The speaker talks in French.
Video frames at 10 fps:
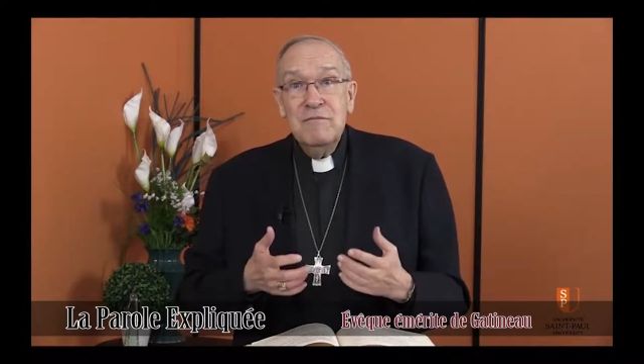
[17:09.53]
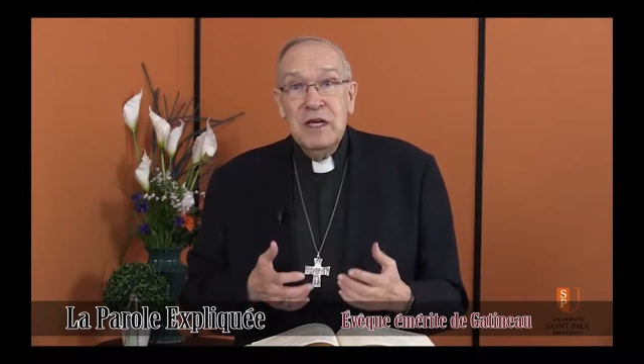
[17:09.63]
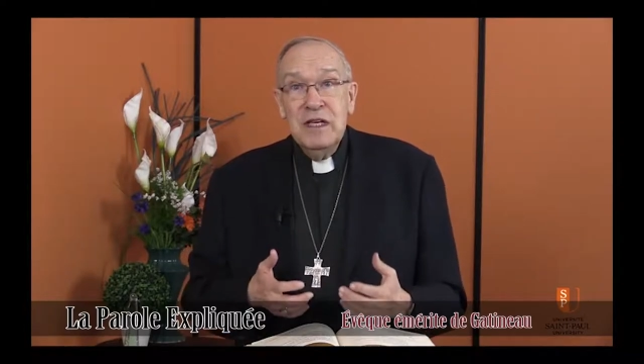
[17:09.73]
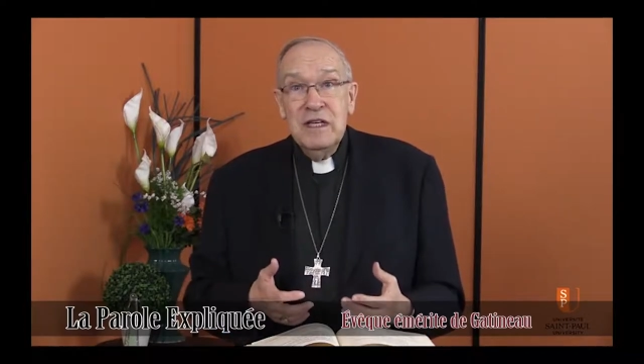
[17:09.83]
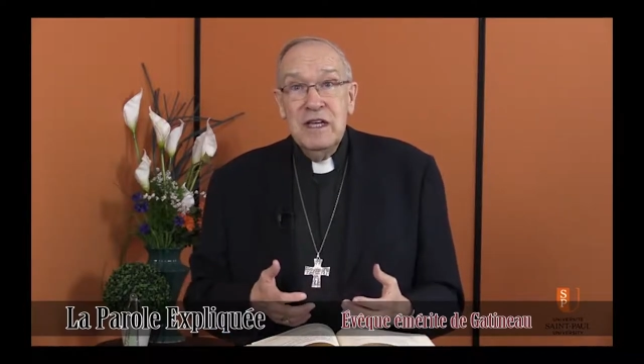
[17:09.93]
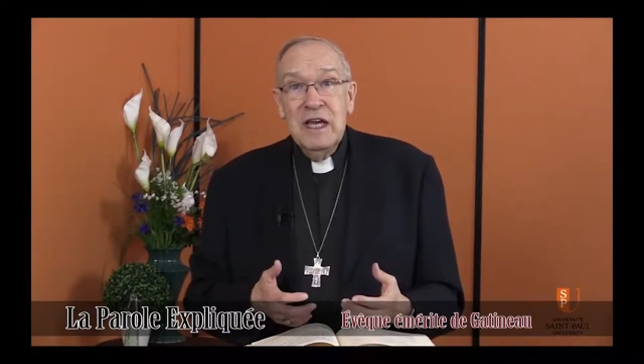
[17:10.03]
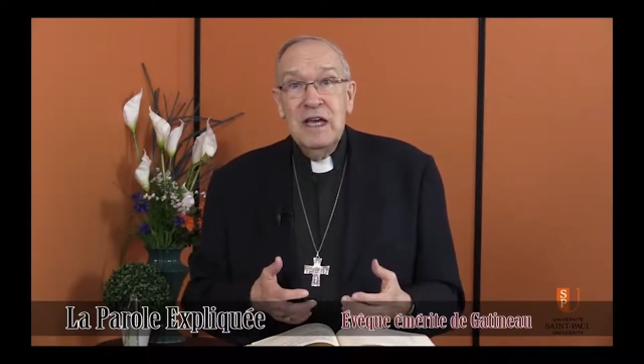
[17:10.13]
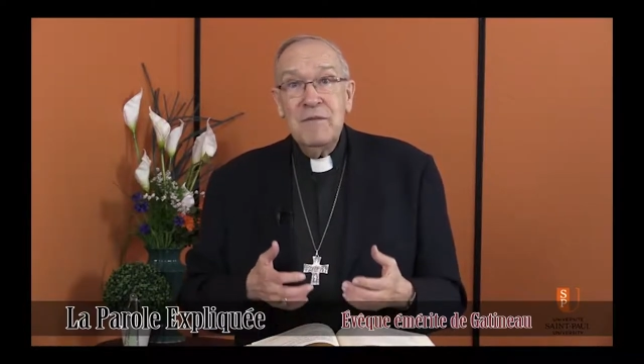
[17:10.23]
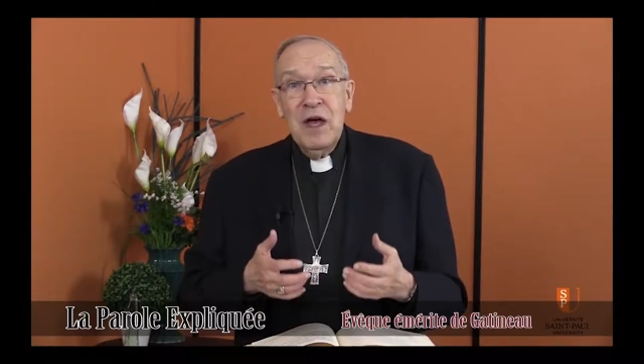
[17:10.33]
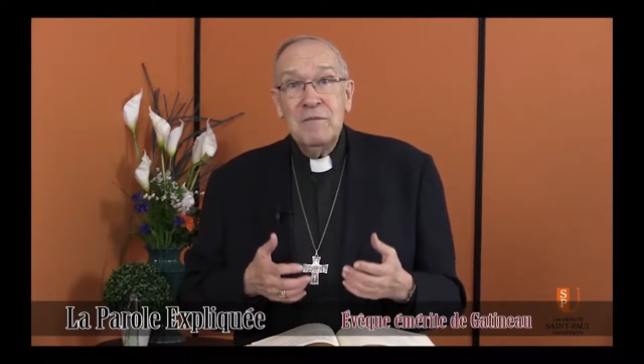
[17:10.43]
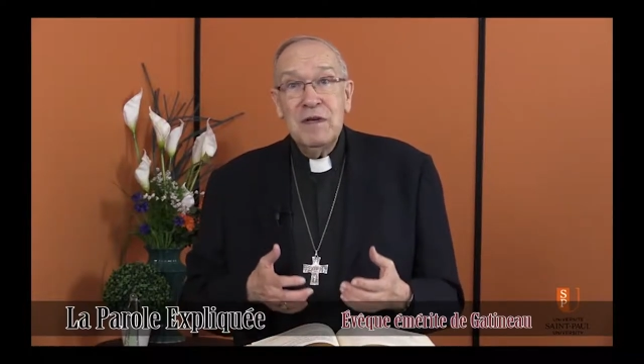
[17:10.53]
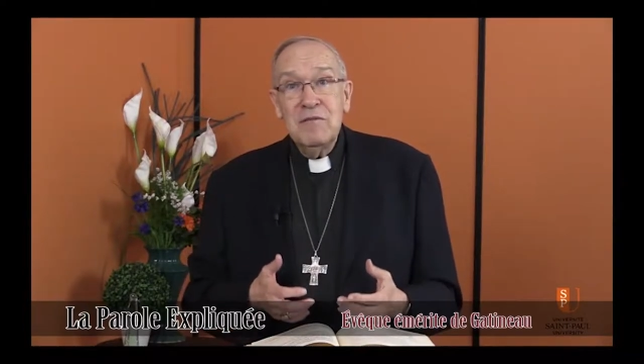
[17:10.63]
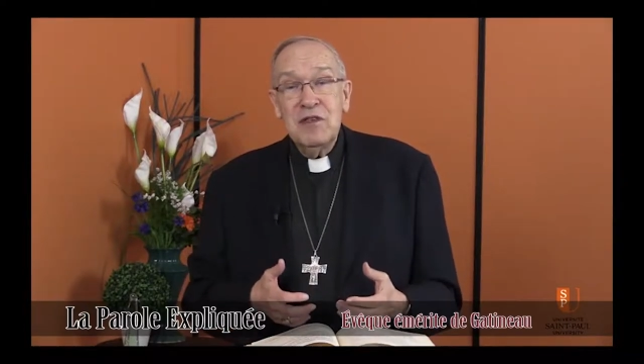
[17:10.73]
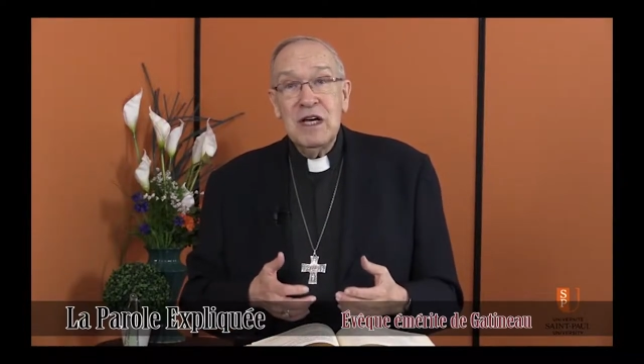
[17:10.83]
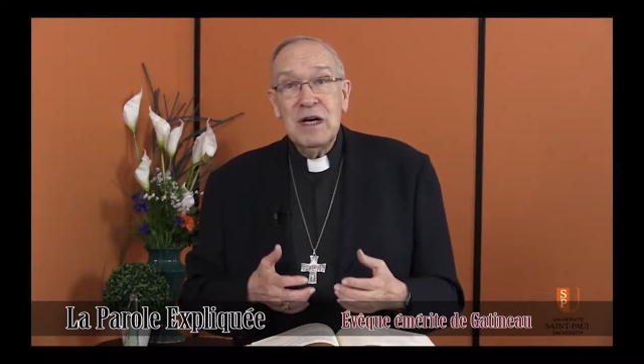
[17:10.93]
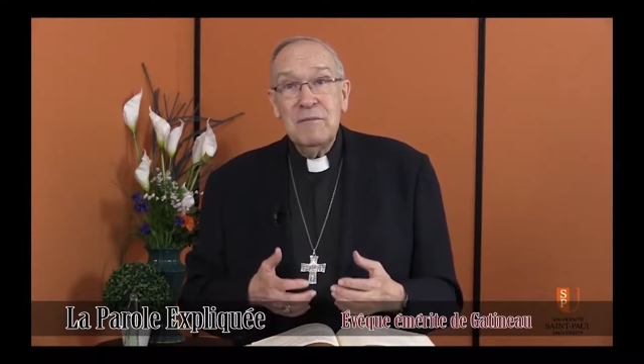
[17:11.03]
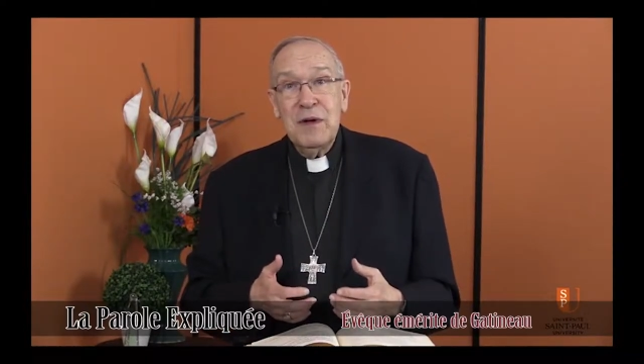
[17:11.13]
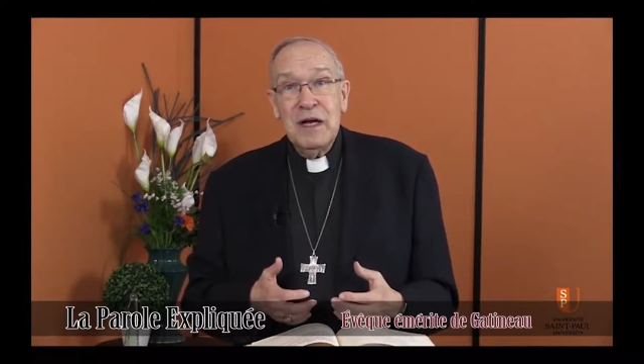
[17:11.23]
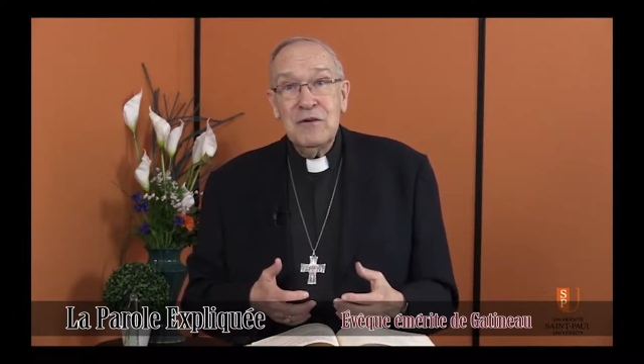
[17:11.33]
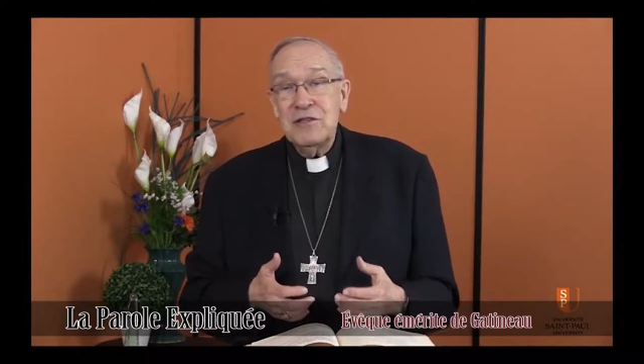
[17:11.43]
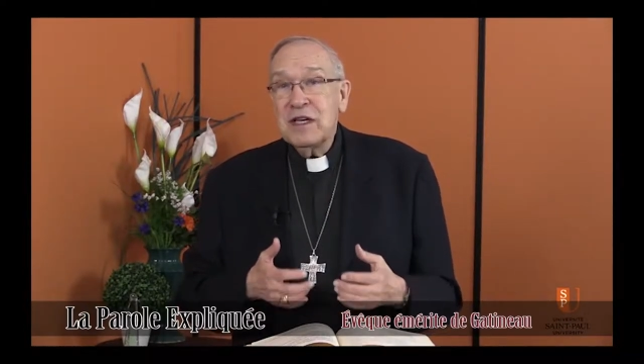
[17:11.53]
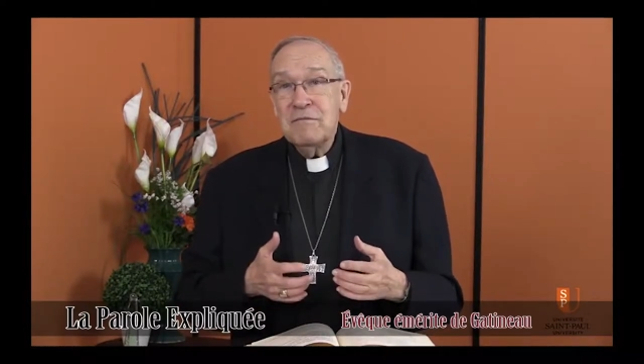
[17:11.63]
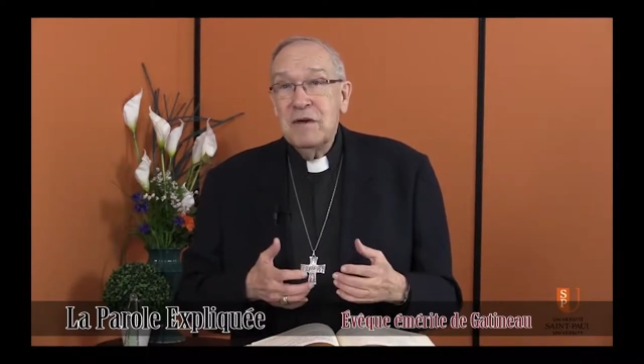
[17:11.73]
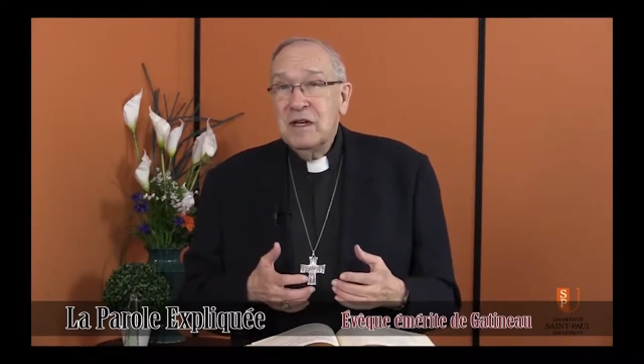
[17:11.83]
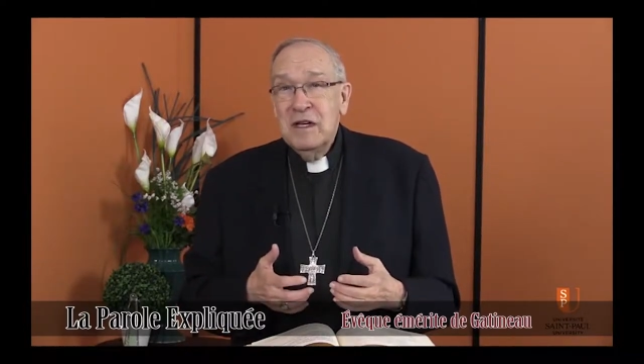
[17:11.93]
mais il est en même temps par sa